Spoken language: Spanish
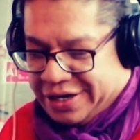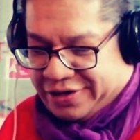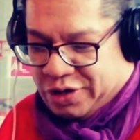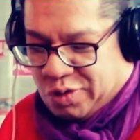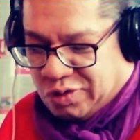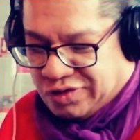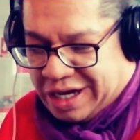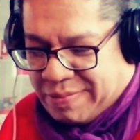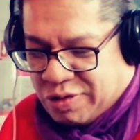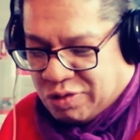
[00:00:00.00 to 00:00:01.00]

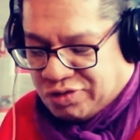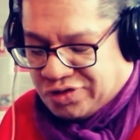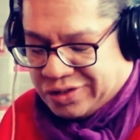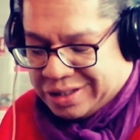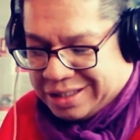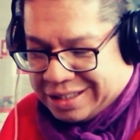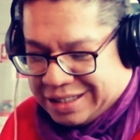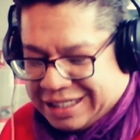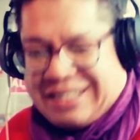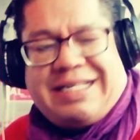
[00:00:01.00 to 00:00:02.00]
Reconozcámonos
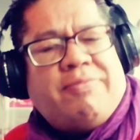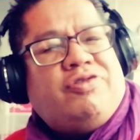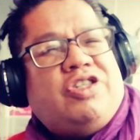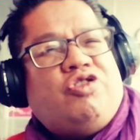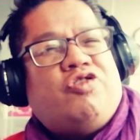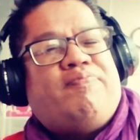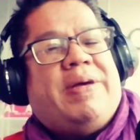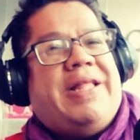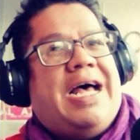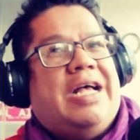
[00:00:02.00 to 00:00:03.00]
que estamos hechos
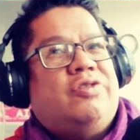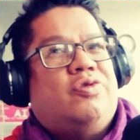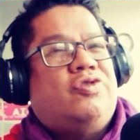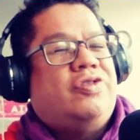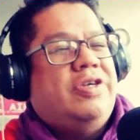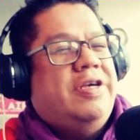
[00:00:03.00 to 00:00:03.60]
pedazos,